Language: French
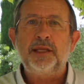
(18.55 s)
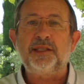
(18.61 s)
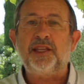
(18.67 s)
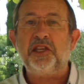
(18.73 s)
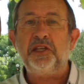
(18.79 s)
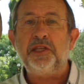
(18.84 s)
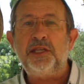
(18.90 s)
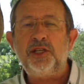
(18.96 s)

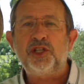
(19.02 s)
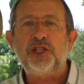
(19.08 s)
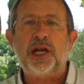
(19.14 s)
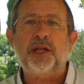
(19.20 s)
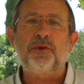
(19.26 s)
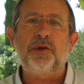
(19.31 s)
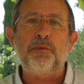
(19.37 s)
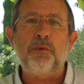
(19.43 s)
des
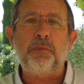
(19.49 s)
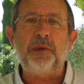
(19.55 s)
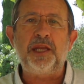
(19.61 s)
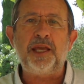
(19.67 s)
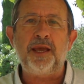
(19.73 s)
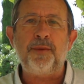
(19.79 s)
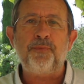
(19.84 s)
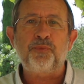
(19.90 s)
ninjas de
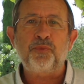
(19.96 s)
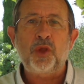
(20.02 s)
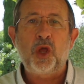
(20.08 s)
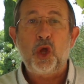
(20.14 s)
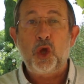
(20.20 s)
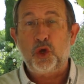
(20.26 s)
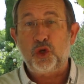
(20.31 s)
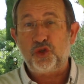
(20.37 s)
l'immobilier
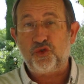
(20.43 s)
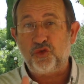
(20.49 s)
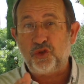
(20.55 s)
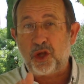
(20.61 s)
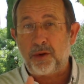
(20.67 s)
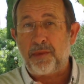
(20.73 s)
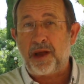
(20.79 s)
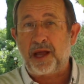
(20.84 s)
Je
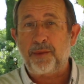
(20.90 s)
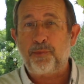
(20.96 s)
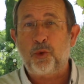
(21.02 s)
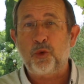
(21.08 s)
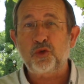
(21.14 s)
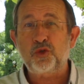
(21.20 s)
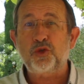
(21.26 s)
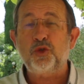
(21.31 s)
vous donne ma
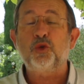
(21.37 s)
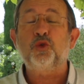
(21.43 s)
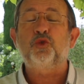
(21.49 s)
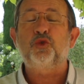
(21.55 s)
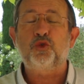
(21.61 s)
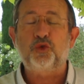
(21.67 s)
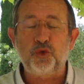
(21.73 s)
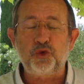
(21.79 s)
réponse
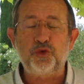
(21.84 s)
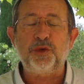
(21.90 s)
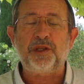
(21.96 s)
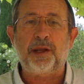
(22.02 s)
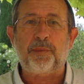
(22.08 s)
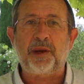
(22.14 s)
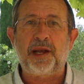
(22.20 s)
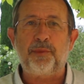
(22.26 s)
tout de
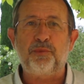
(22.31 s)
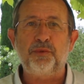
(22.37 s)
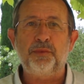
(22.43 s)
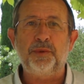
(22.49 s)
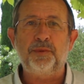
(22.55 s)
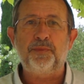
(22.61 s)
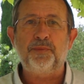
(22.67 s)
suite après la pub.